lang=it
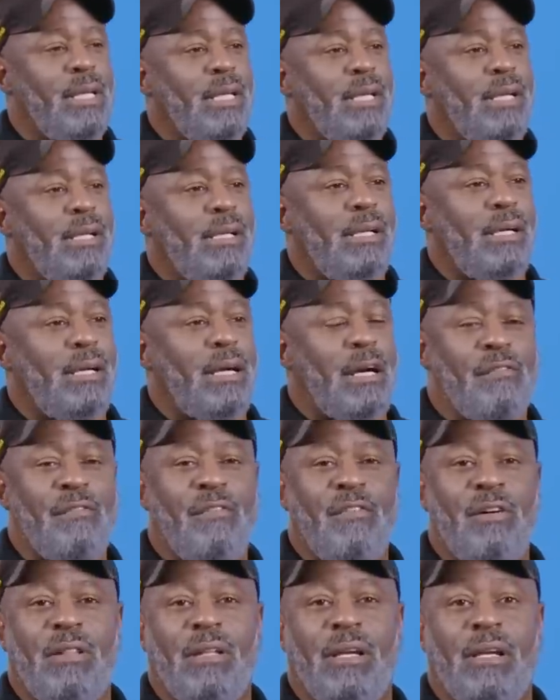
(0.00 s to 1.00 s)
non si lascia un
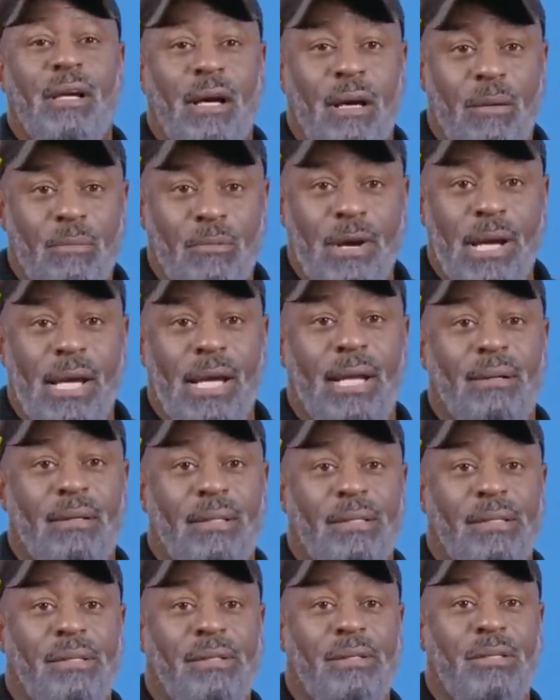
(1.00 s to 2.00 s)
compagno a terra,
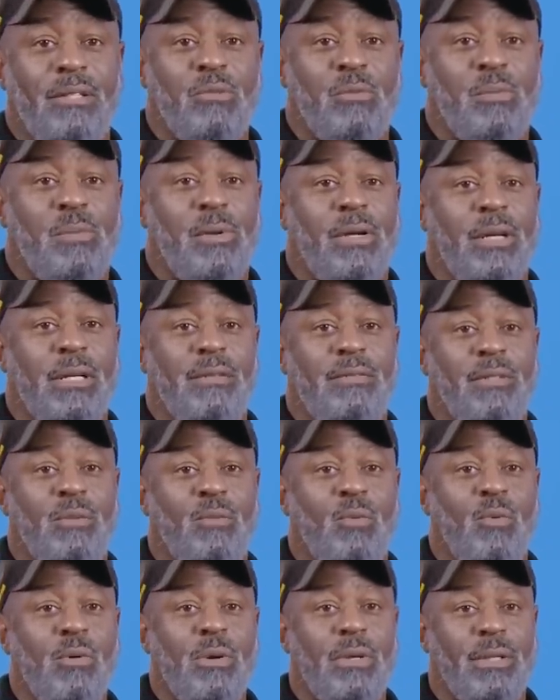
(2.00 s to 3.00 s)
e questo fa parte
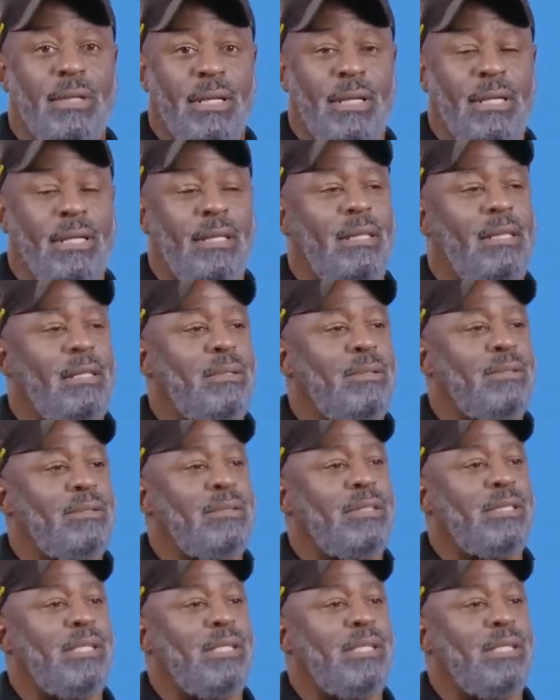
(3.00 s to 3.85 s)
dell'etica del soldato e